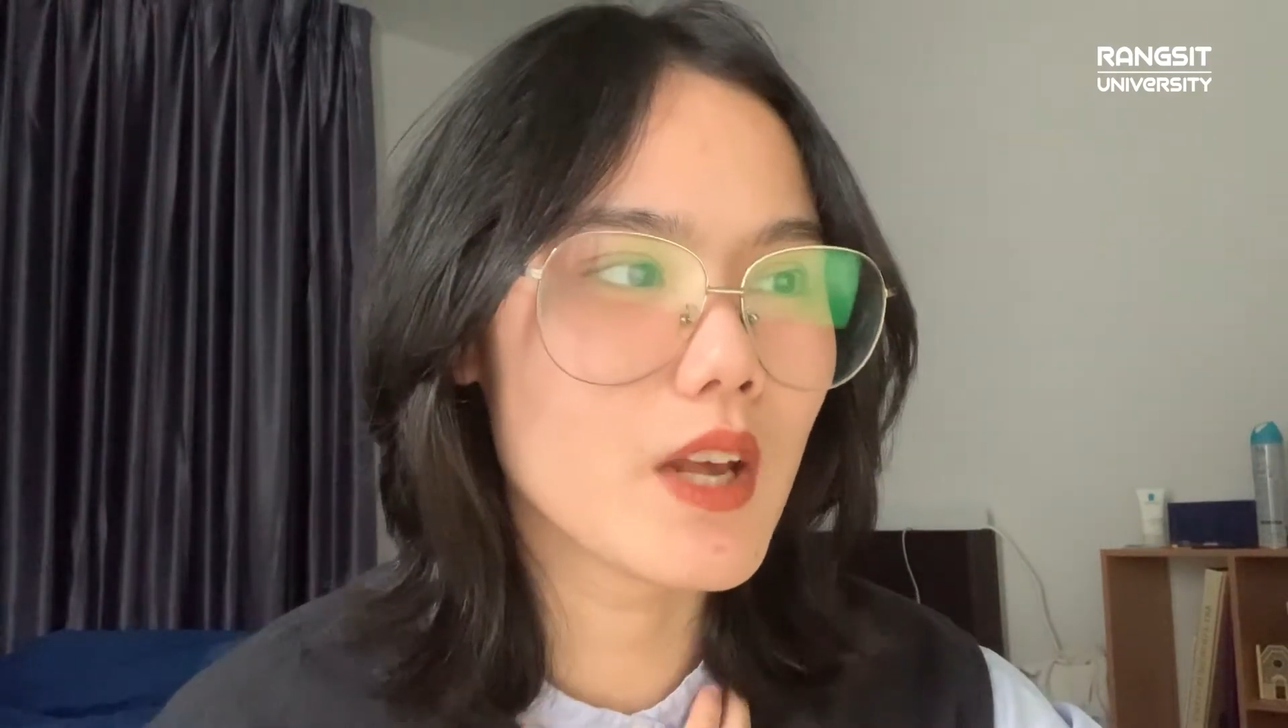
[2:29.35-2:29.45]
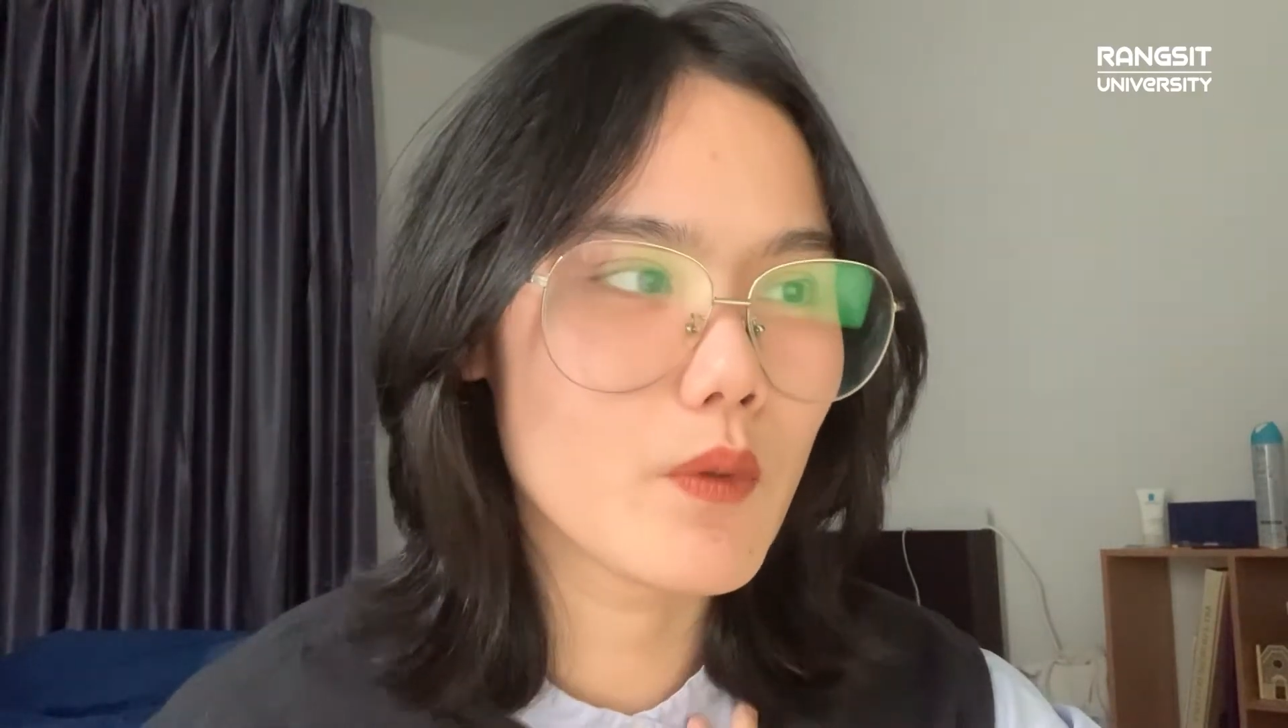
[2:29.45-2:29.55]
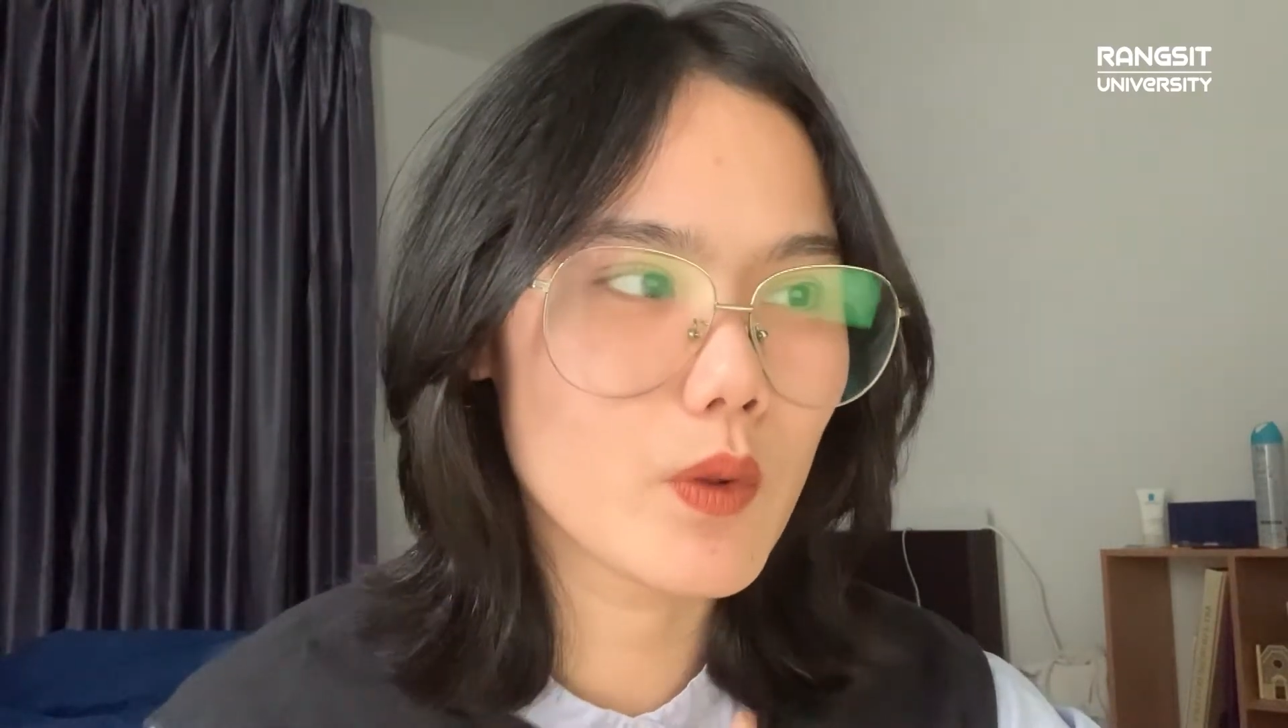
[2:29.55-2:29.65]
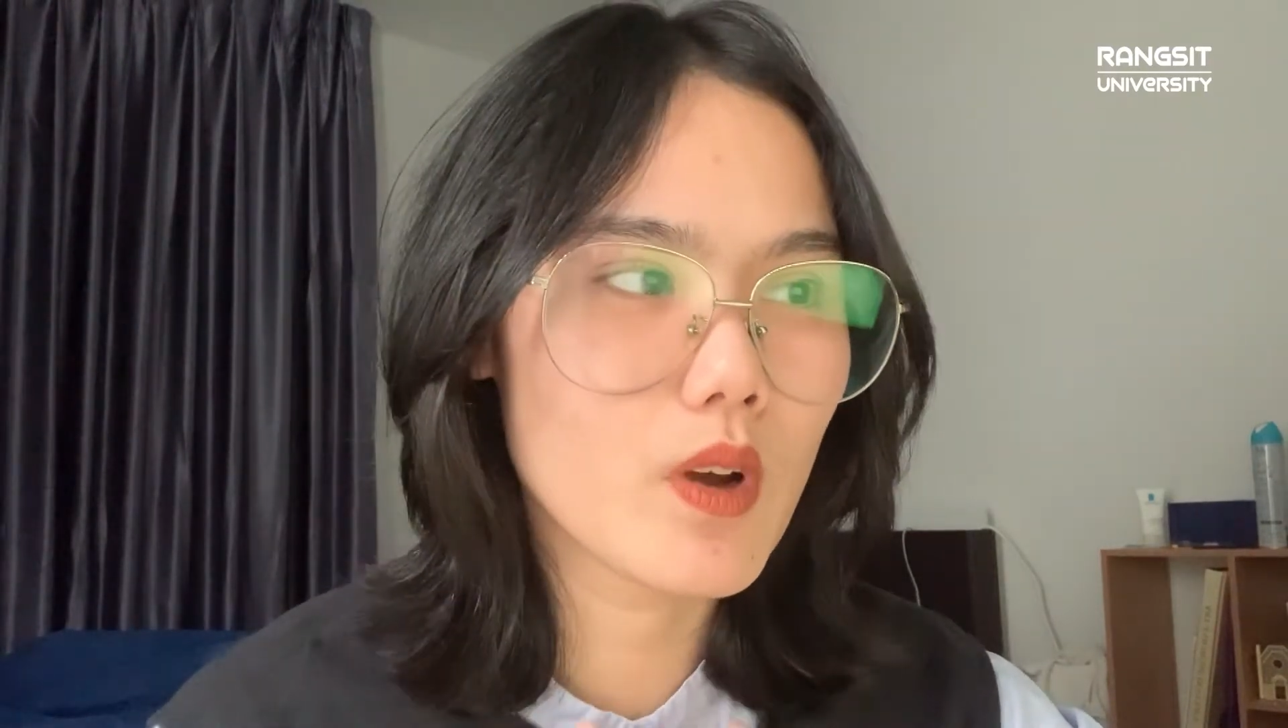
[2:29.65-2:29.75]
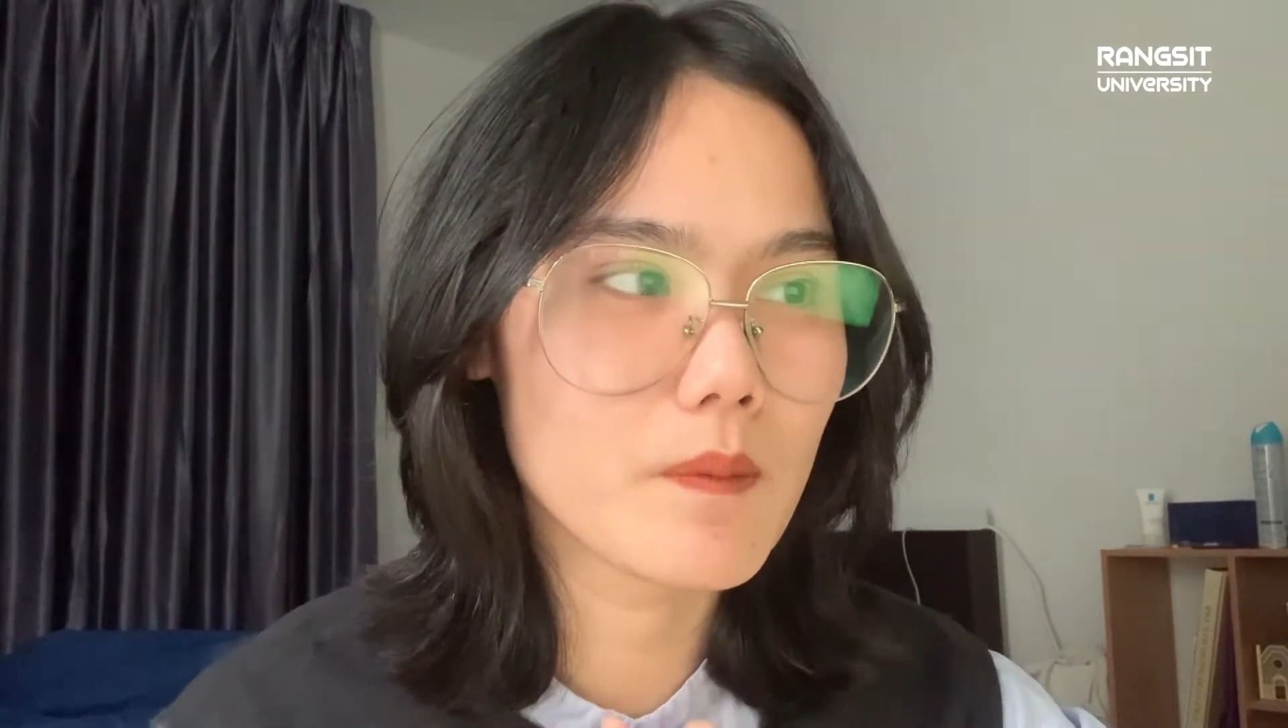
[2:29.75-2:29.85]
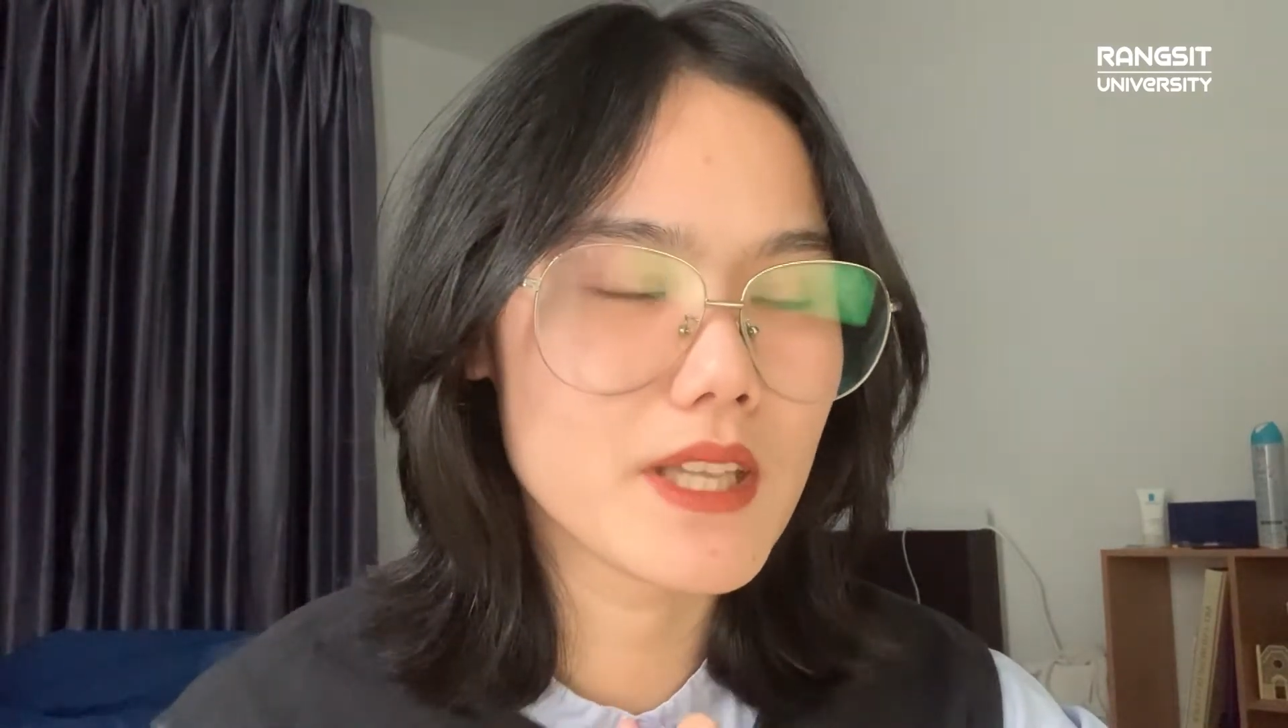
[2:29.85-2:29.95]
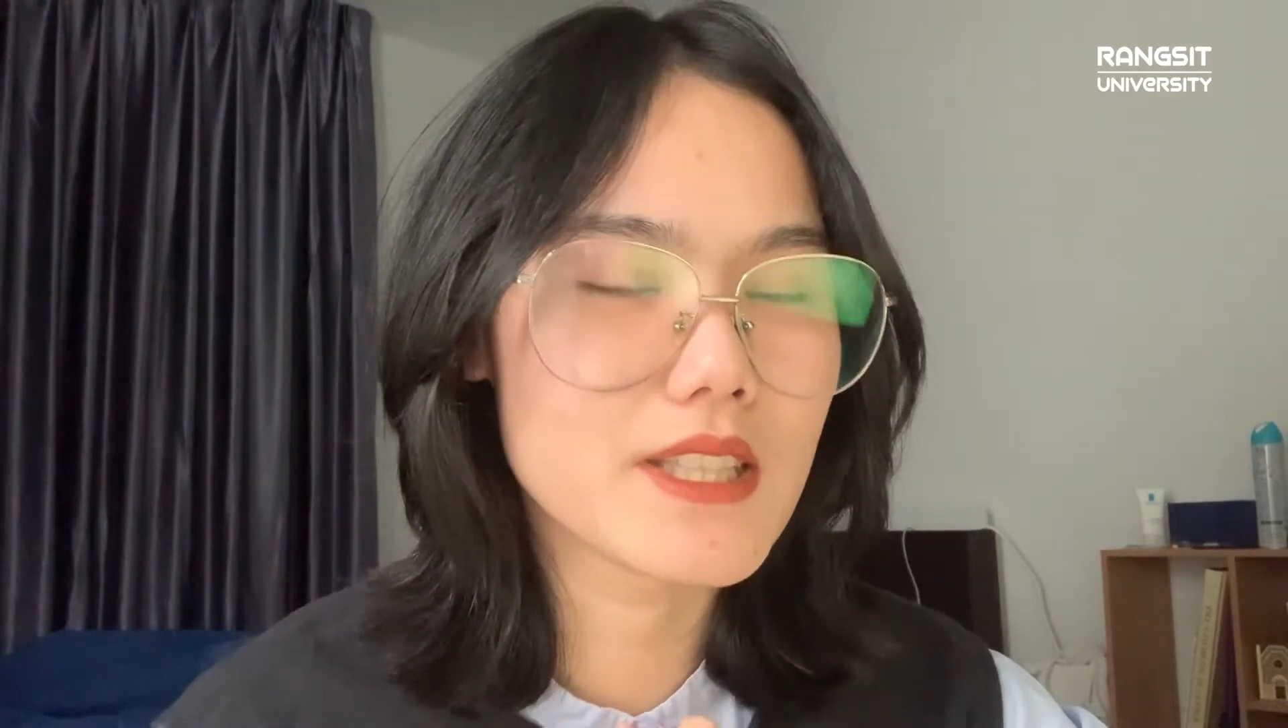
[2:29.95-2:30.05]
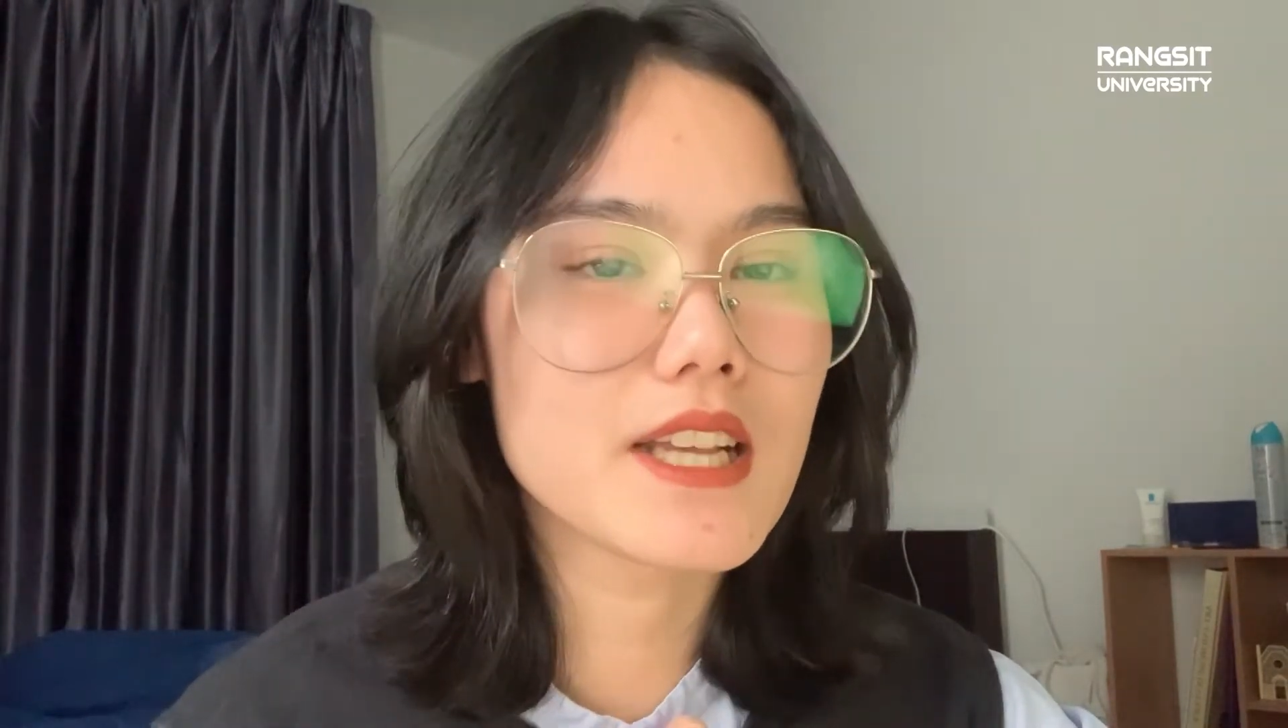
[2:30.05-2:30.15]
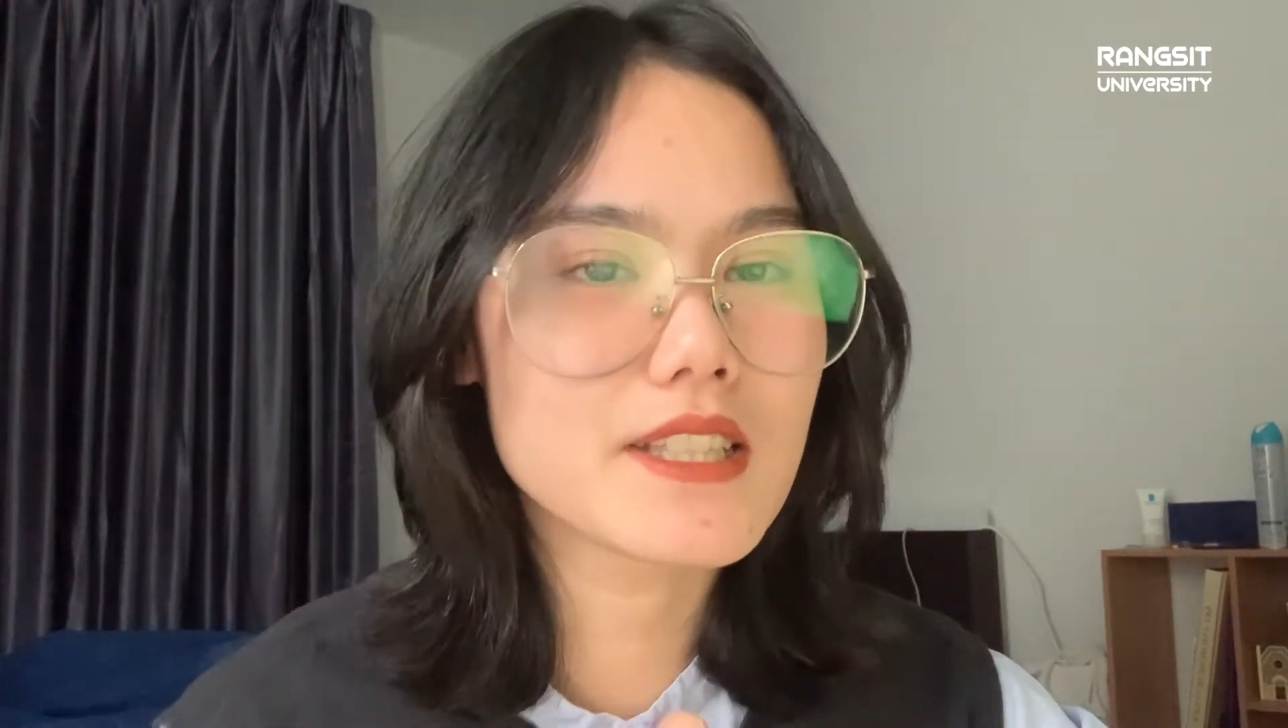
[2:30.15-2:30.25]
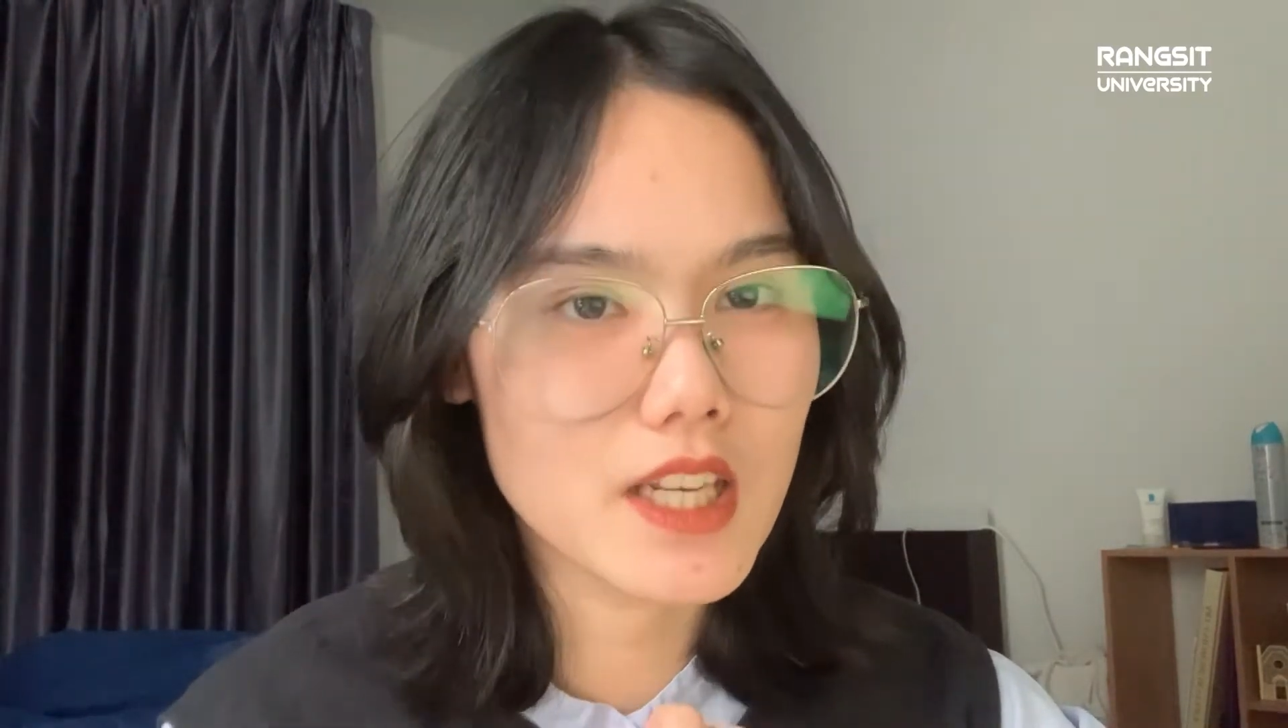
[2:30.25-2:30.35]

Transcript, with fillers: รางวัลความคิดสร้าง